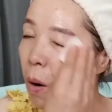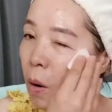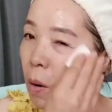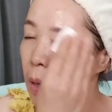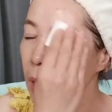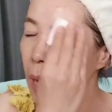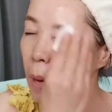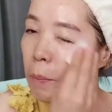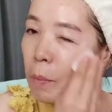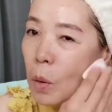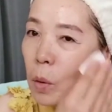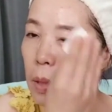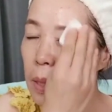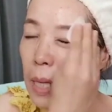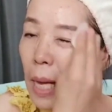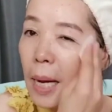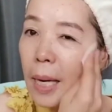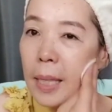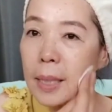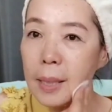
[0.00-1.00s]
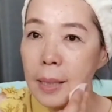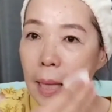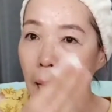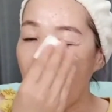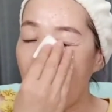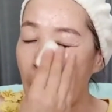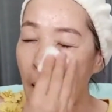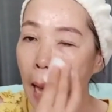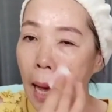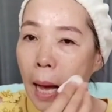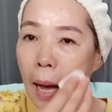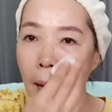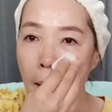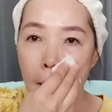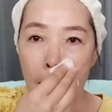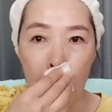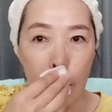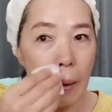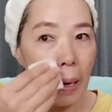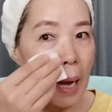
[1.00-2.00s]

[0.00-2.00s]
어 레몬 세 가지 다